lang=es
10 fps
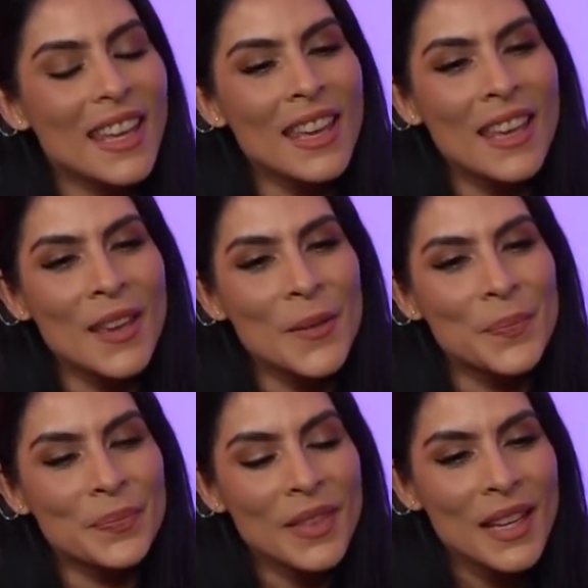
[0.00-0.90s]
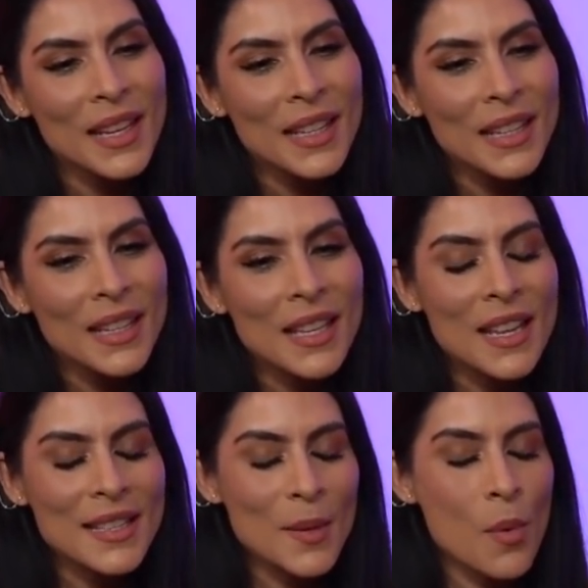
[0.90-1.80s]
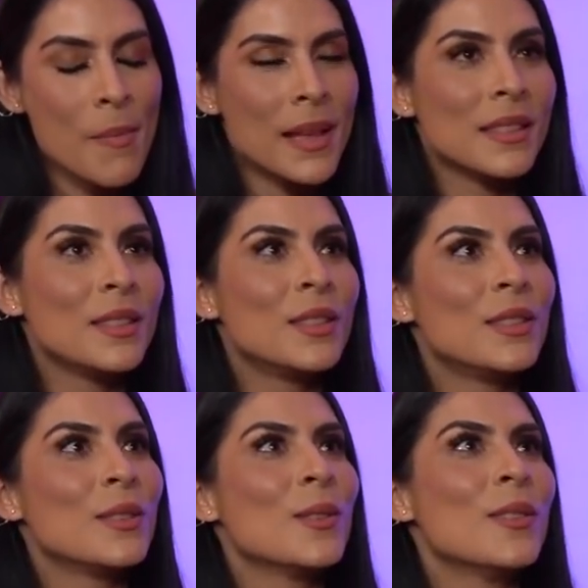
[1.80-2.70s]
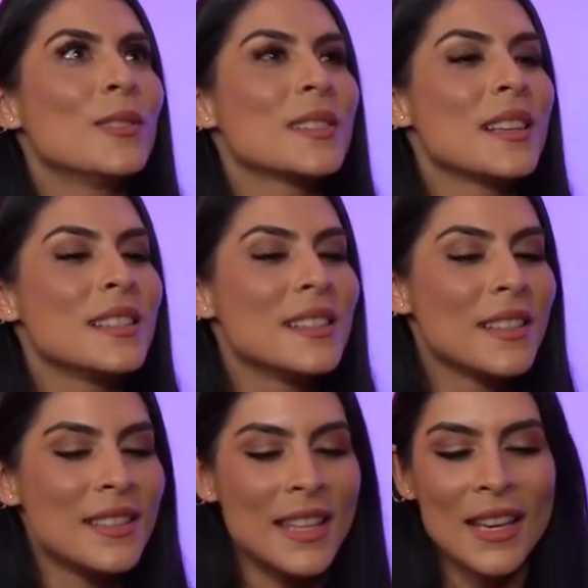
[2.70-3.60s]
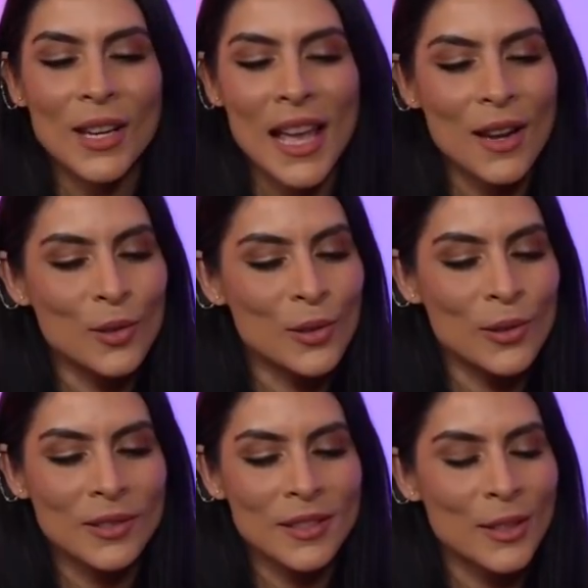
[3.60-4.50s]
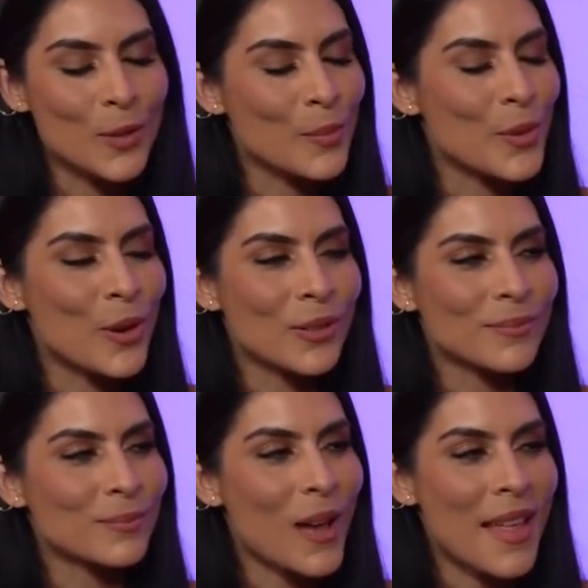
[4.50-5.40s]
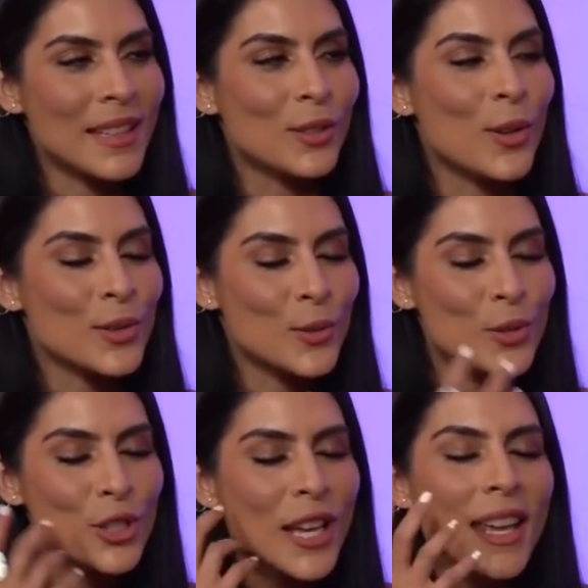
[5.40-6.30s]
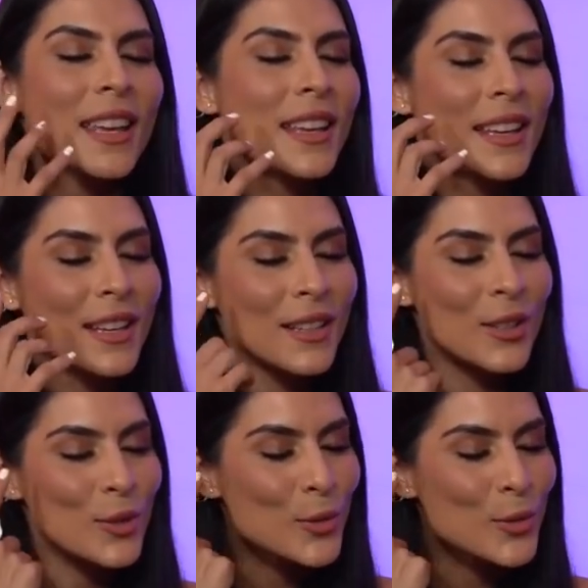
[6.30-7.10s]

Y, en ese momento, o sea, sí sentí que algo se rompió. Lo escuché, lo